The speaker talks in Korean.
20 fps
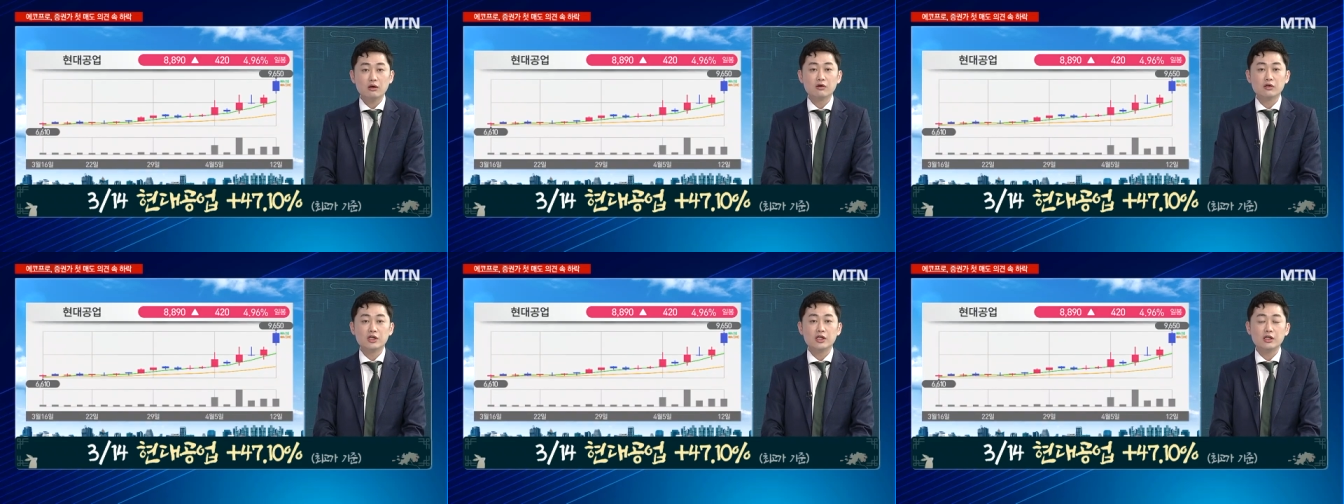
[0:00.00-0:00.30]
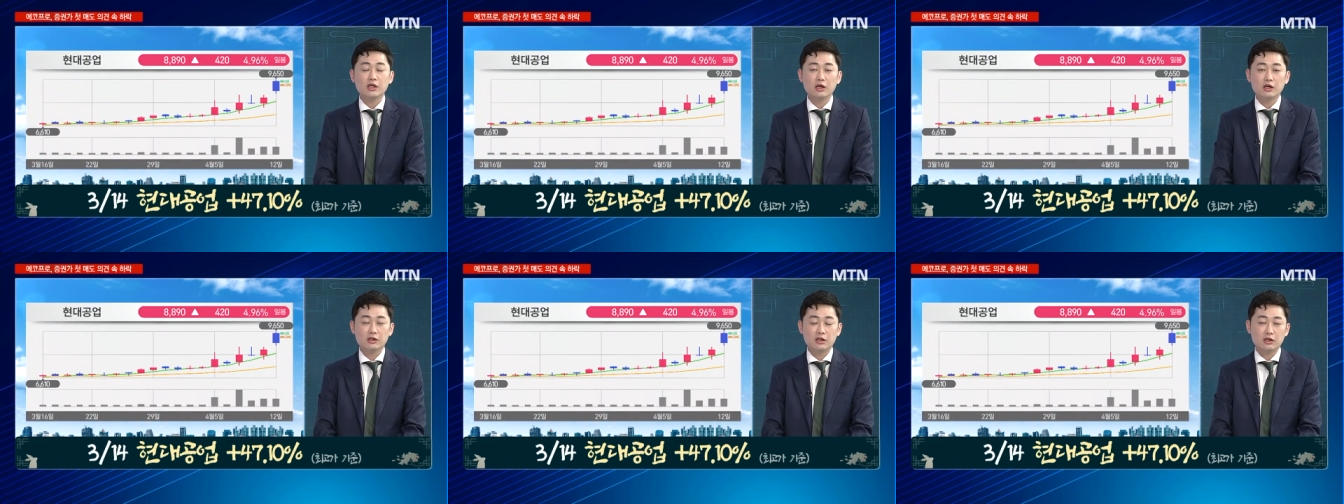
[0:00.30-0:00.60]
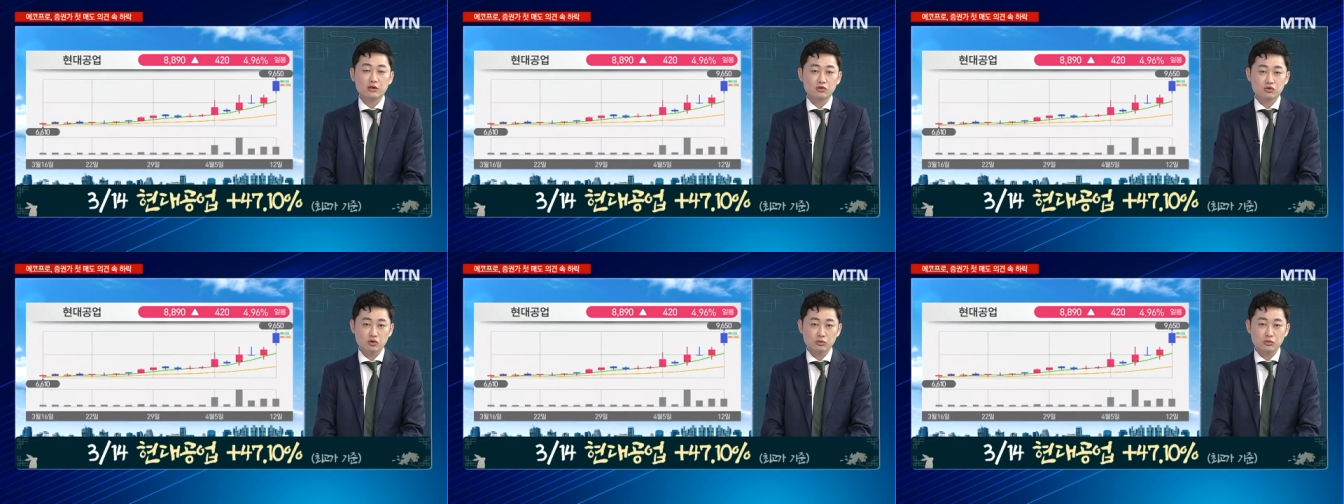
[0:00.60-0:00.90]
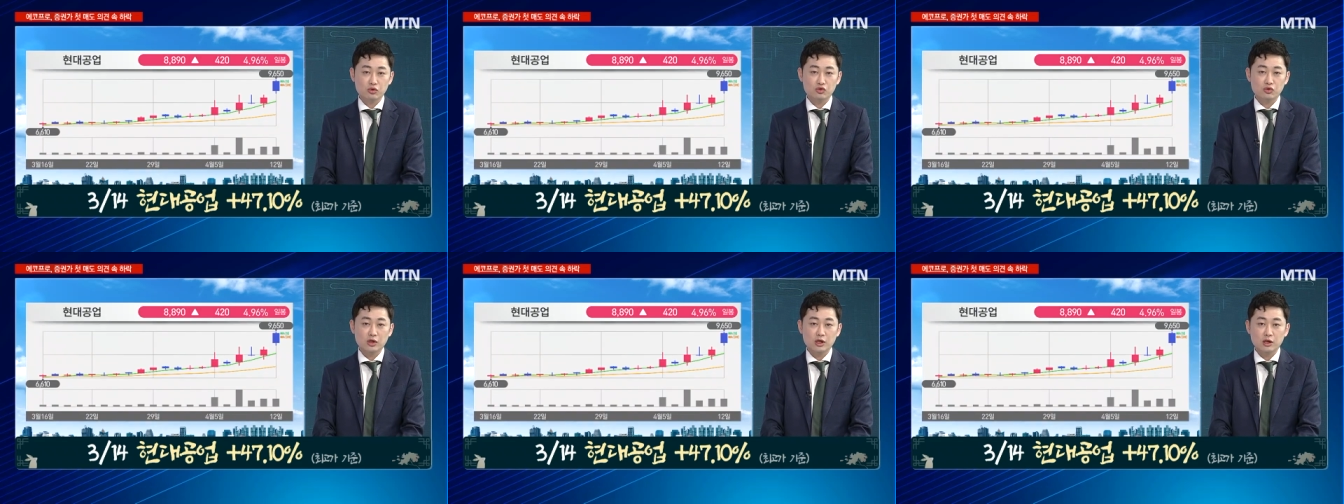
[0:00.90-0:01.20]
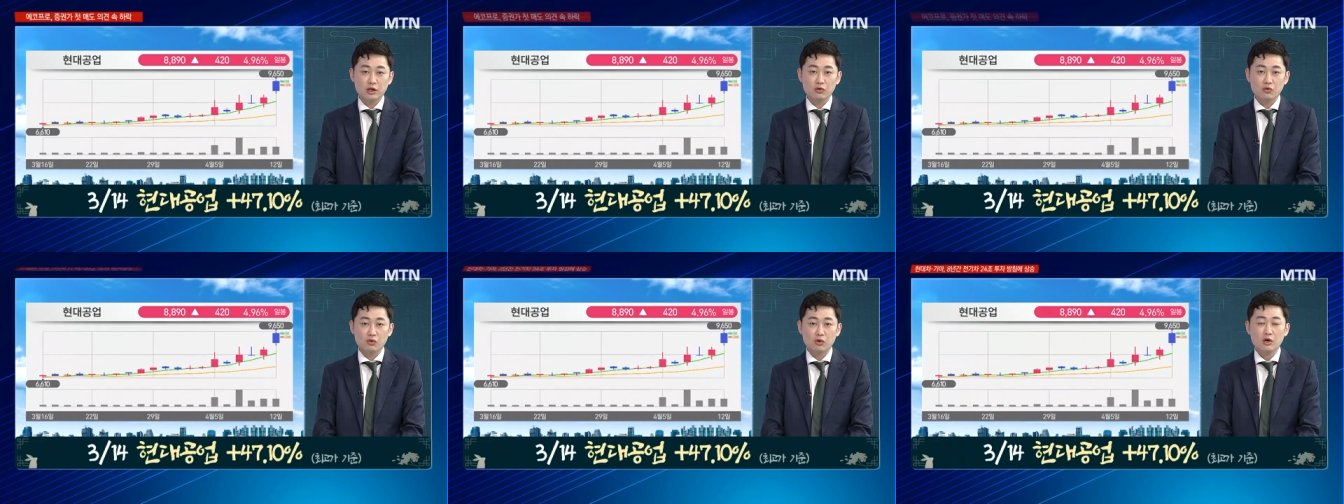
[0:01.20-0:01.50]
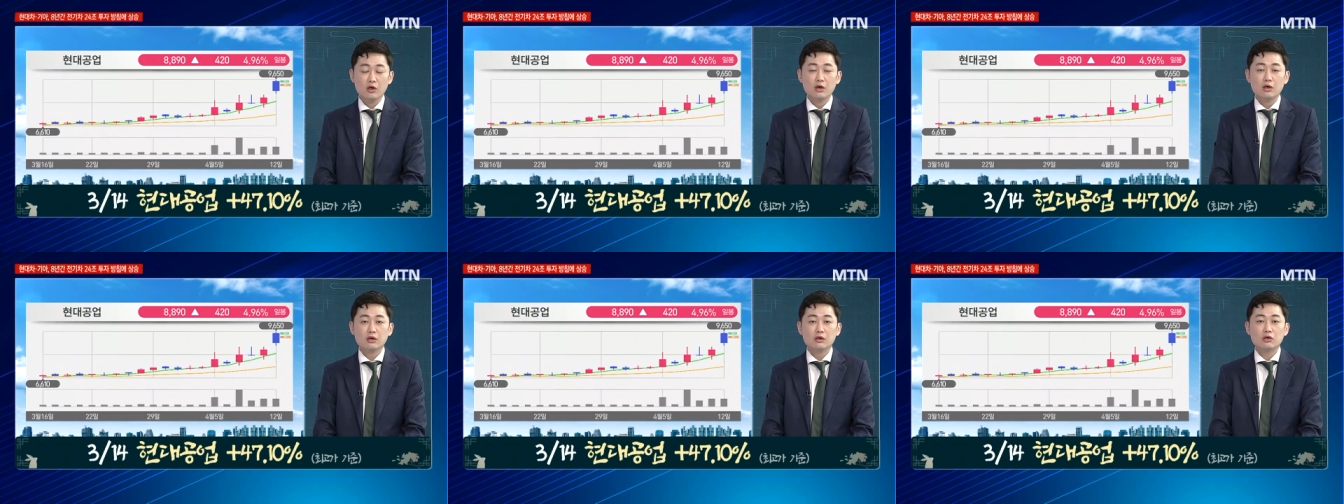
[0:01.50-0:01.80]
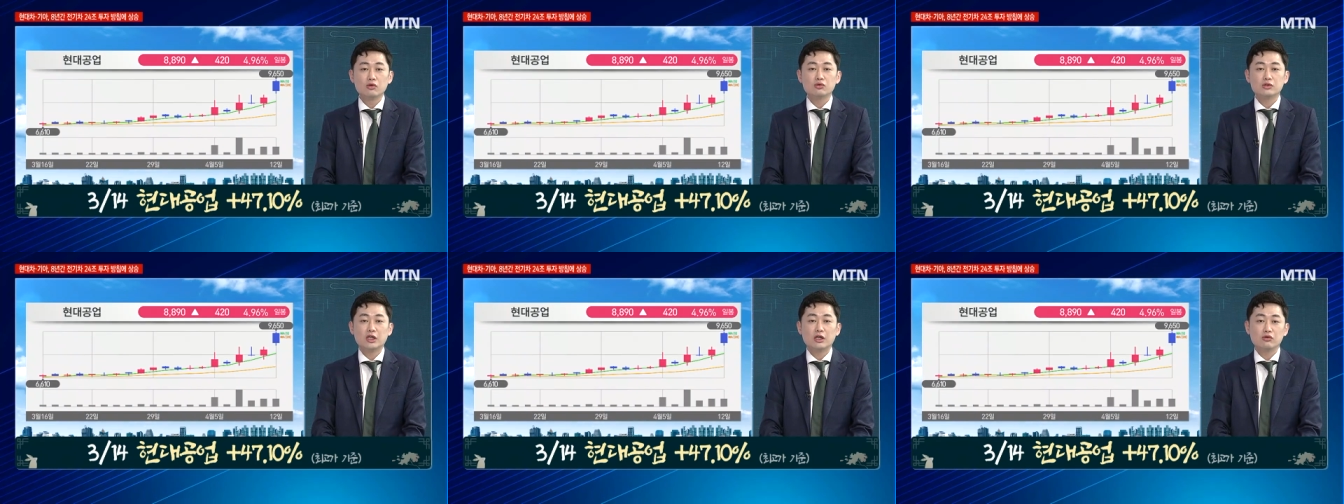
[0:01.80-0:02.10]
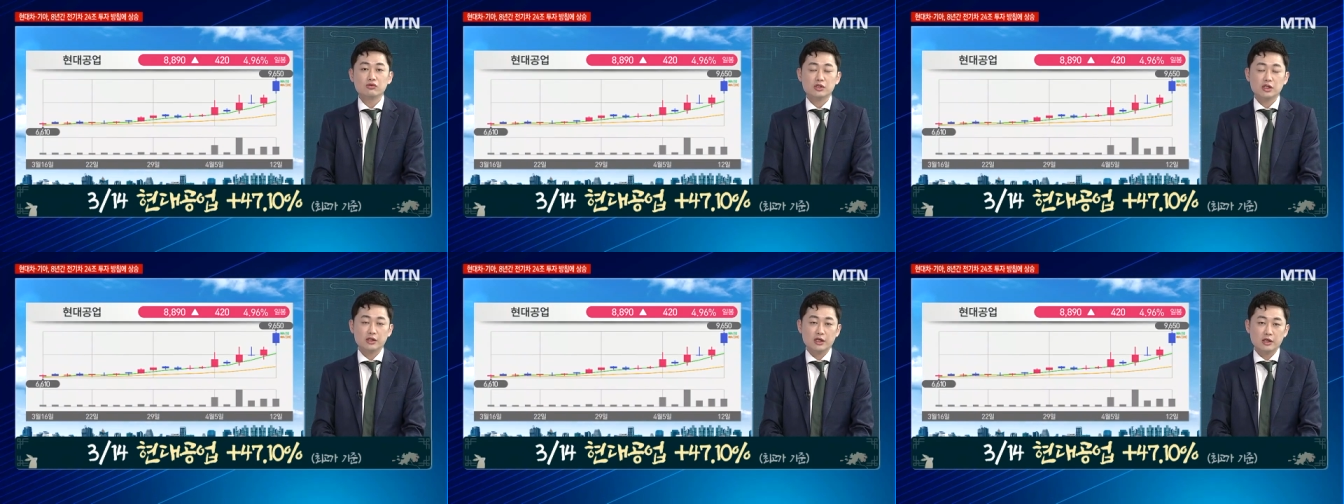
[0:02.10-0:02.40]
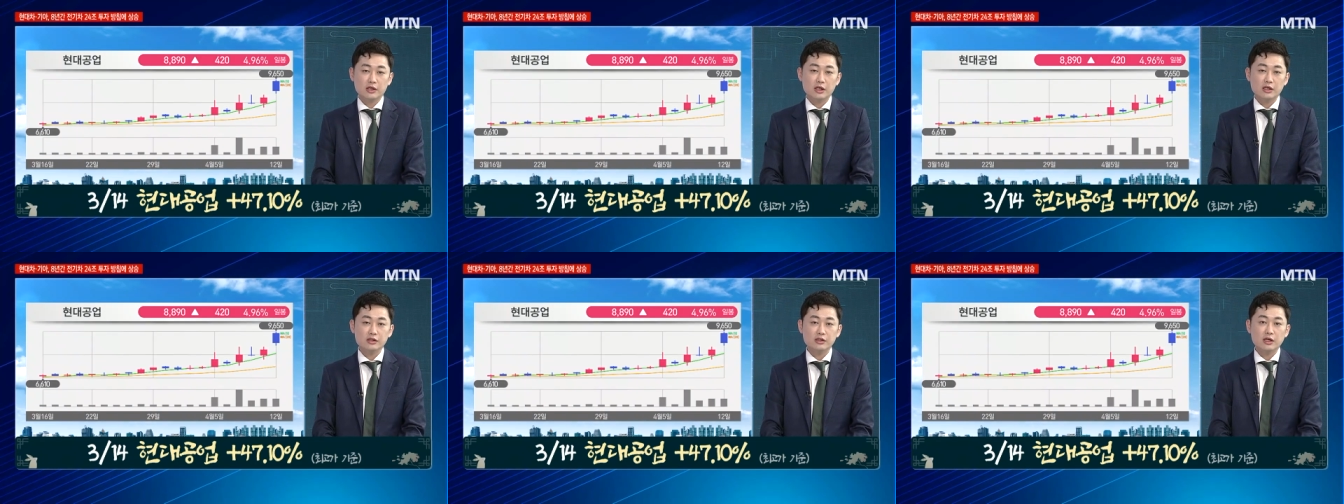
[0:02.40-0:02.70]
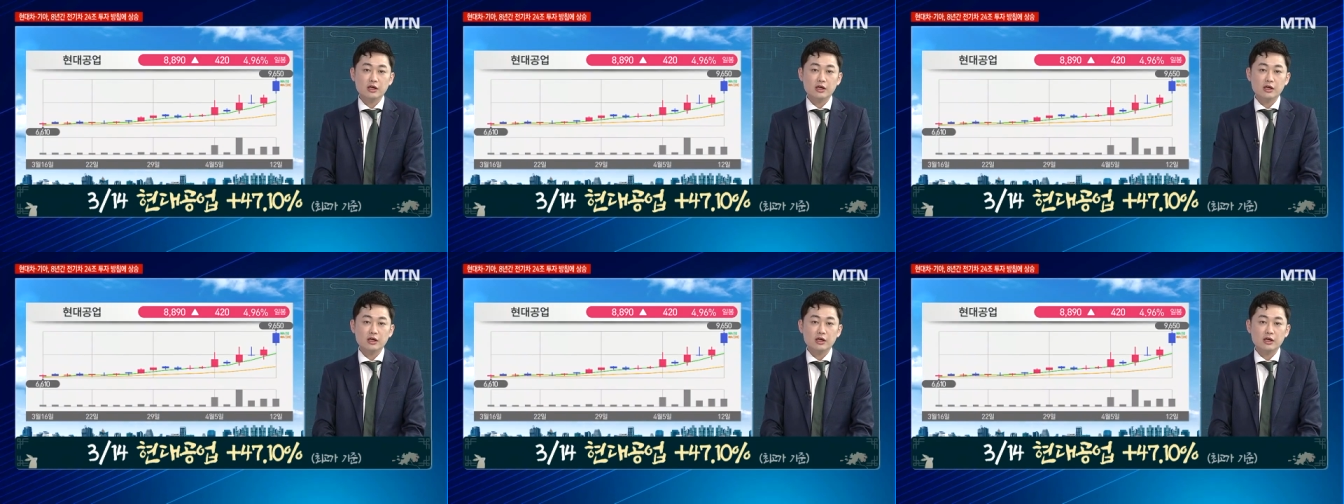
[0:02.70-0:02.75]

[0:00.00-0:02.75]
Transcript: 기대가 되는 종목 중에 하나고 그리고 자동차 내장재